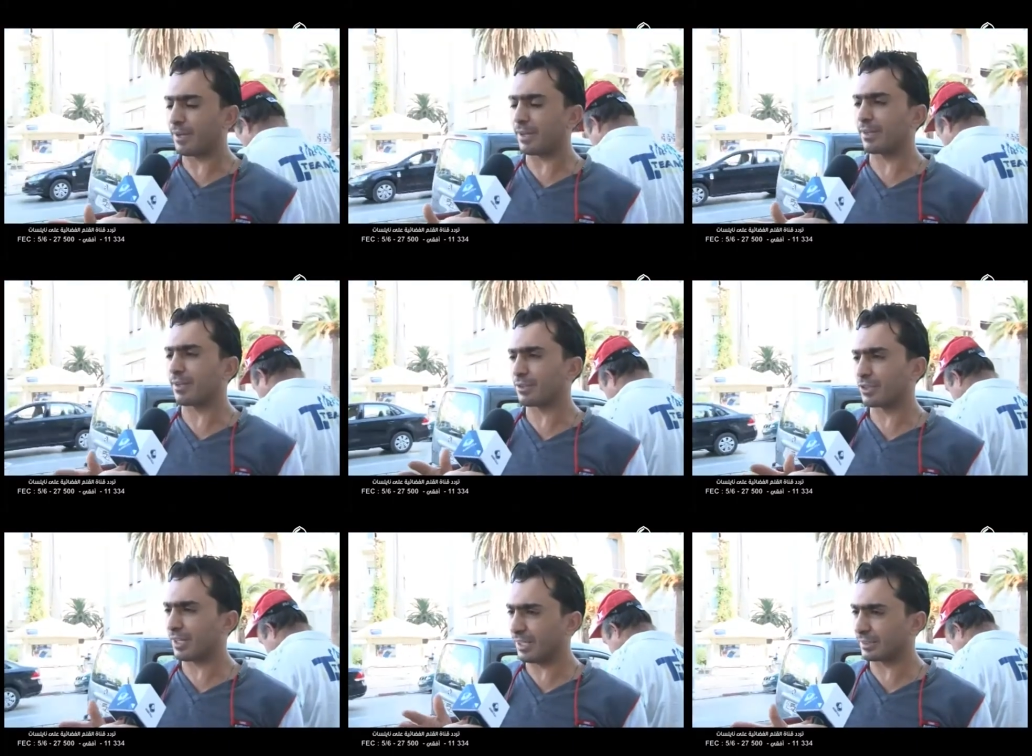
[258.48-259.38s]
فما
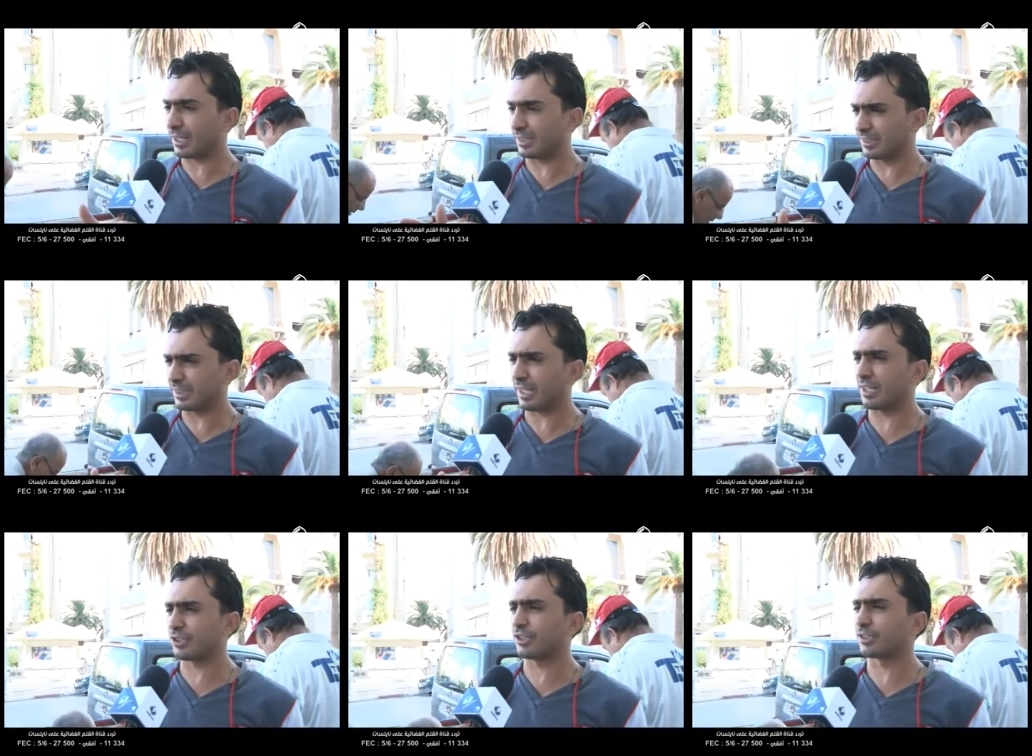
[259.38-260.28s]
جرايد قاعدين
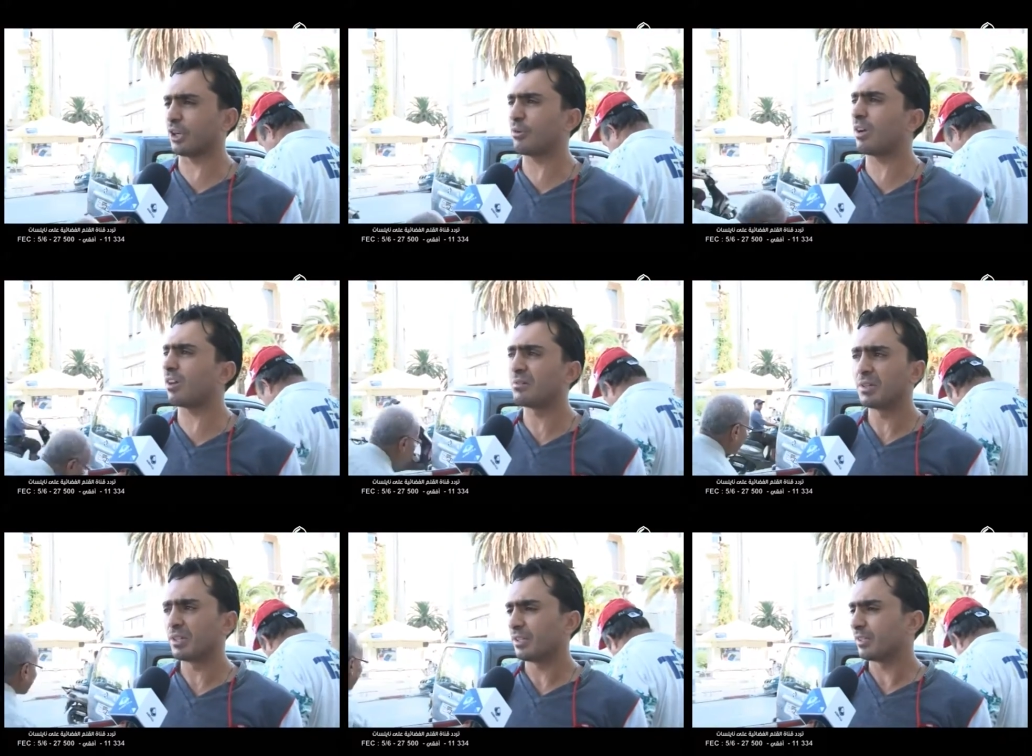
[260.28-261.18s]
خارجين توا
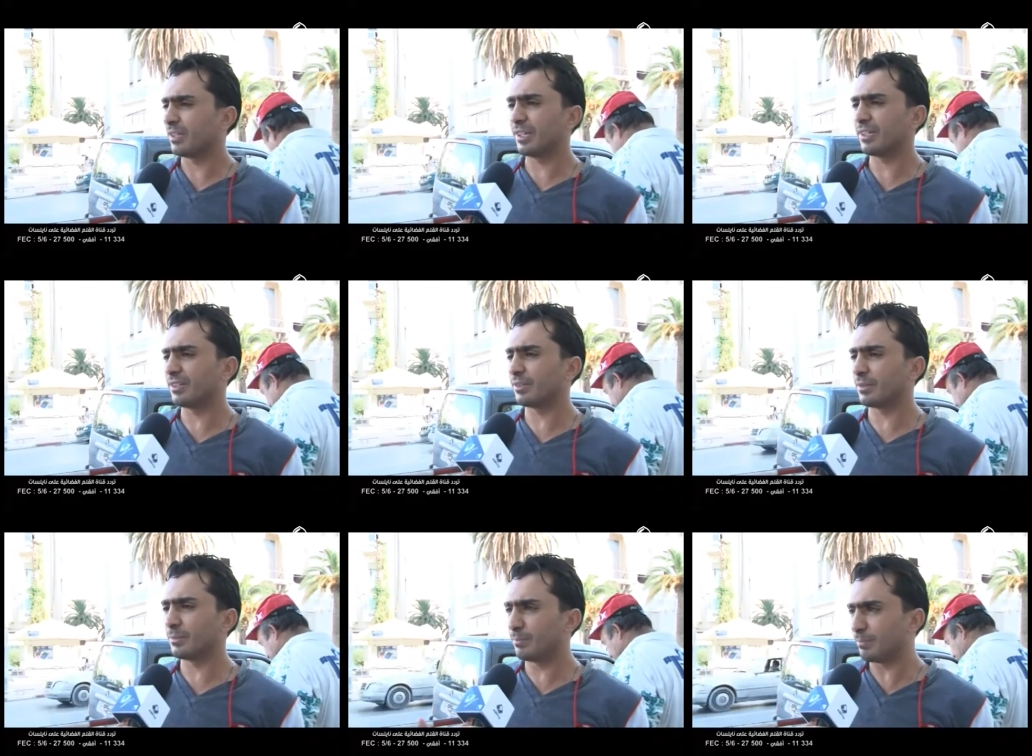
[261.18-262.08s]
يعني
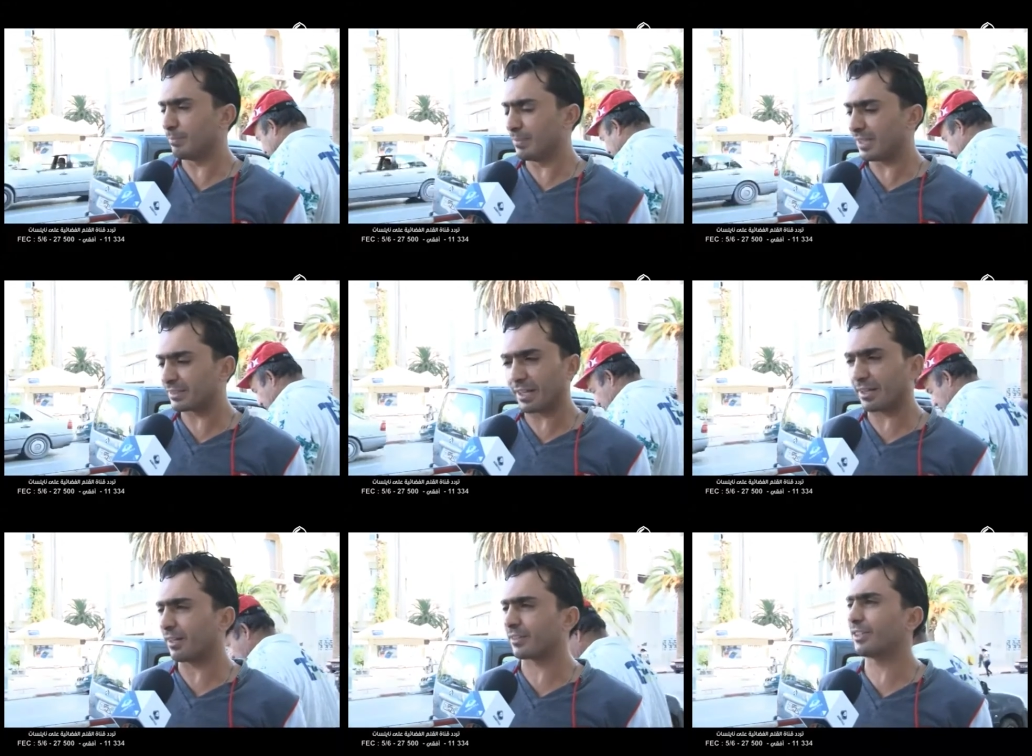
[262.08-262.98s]
آه، ملي
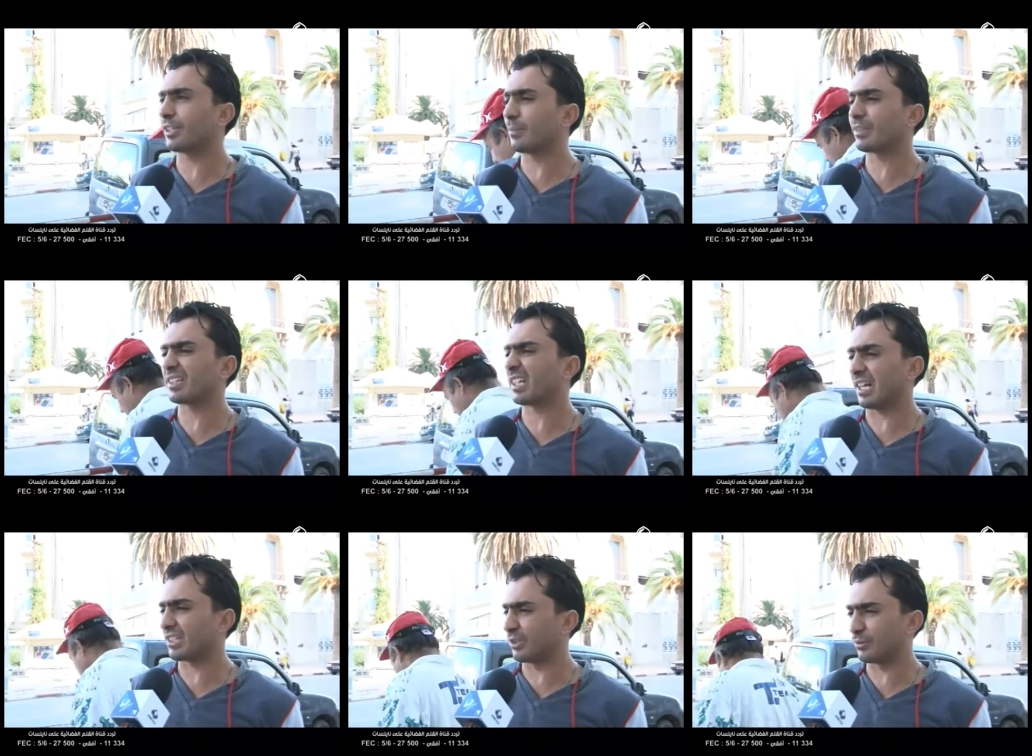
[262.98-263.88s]
تقرا الارتيكل ما
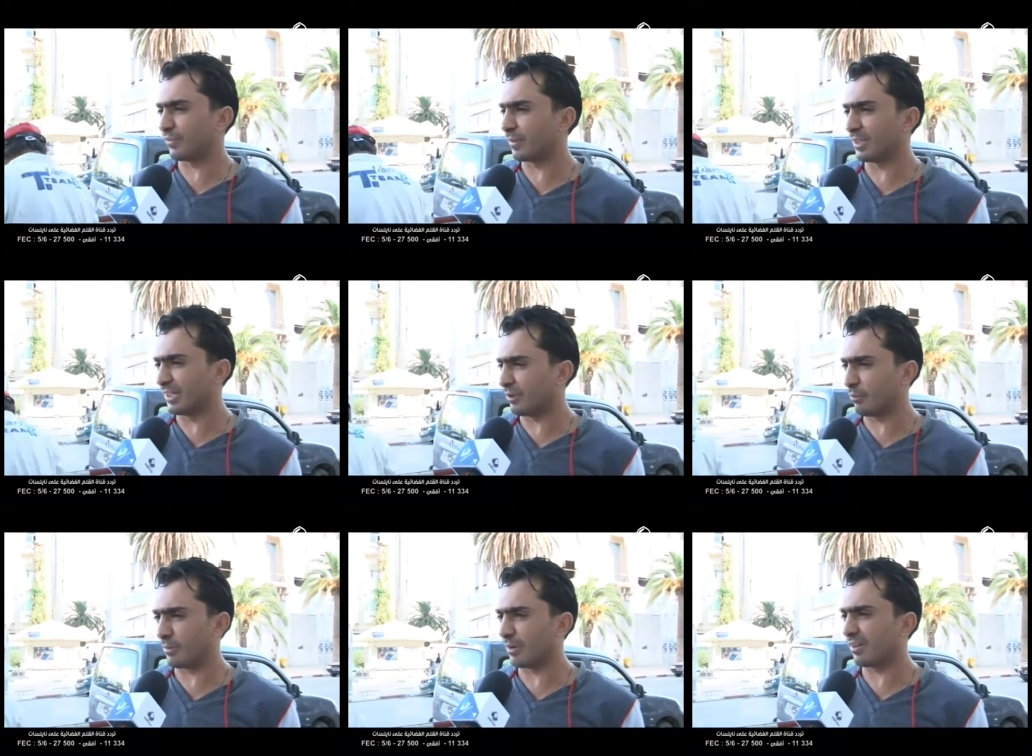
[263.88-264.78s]
تصدق حتى شيء وتفهم اللي
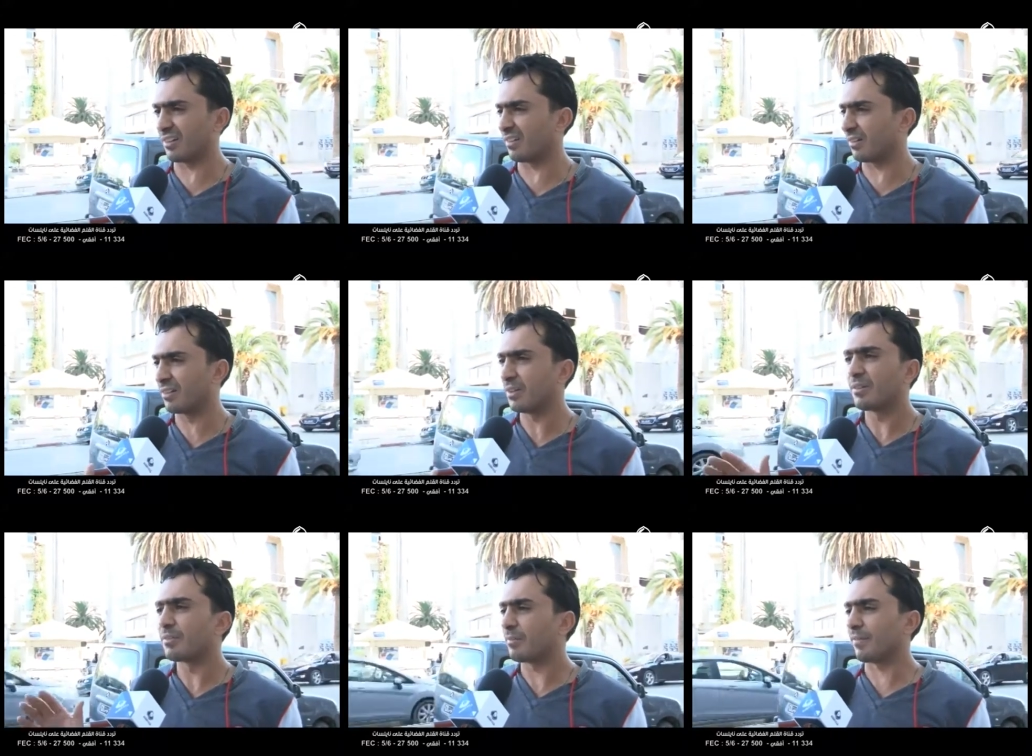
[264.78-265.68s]
هو ما
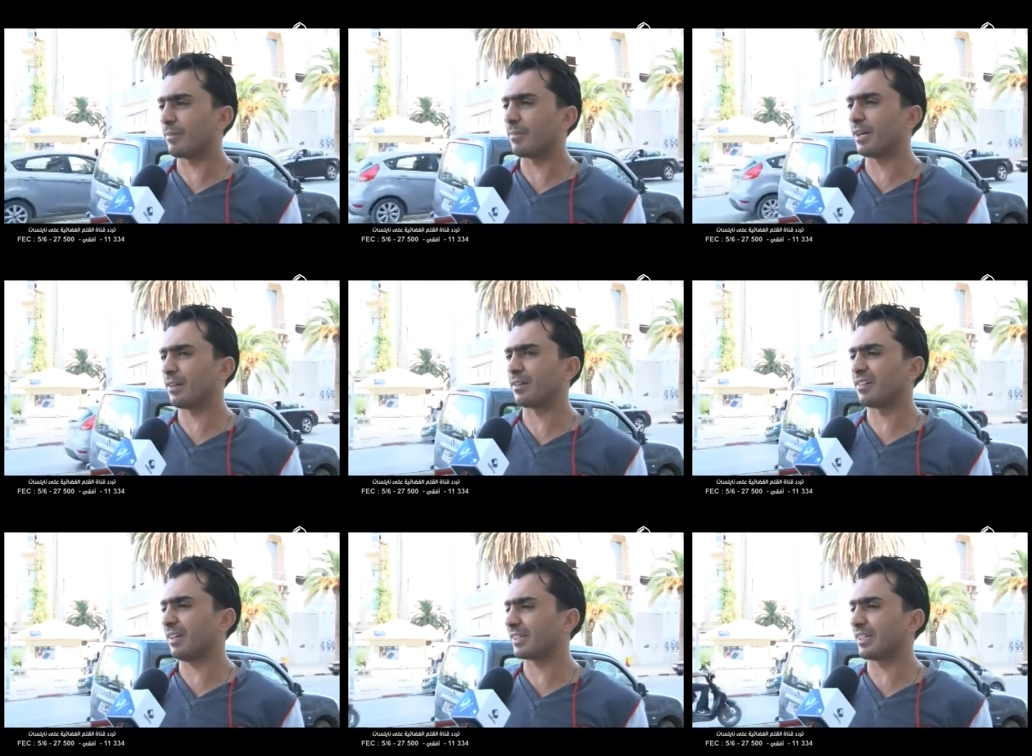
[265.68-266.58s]
ما فما
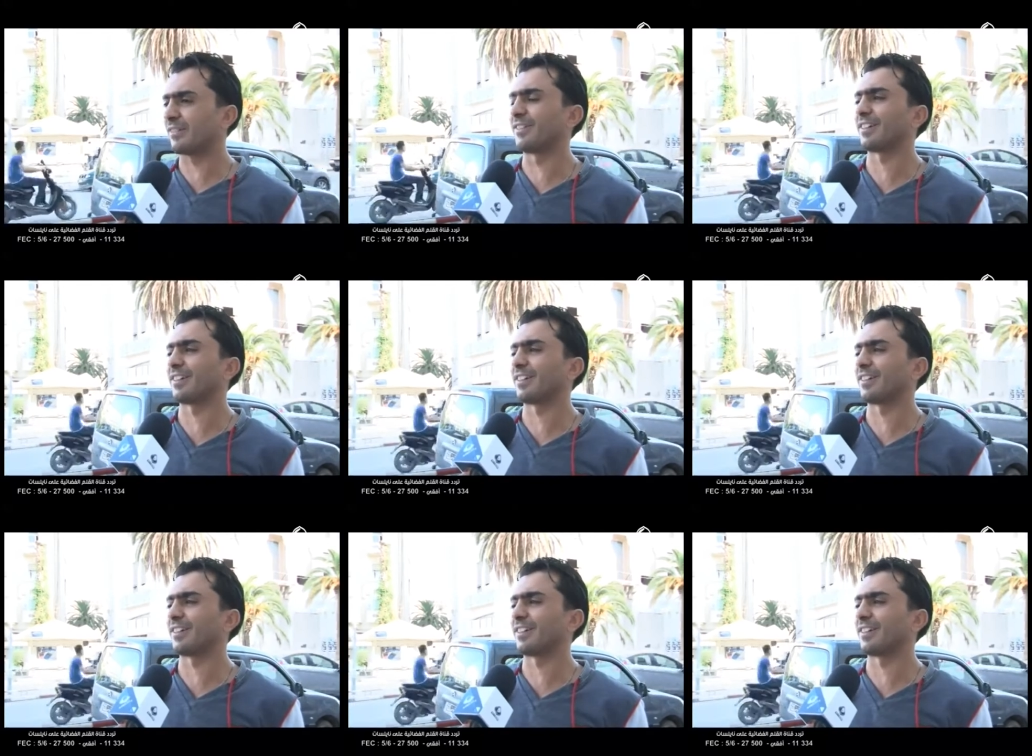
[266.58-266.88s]
آه، حكايه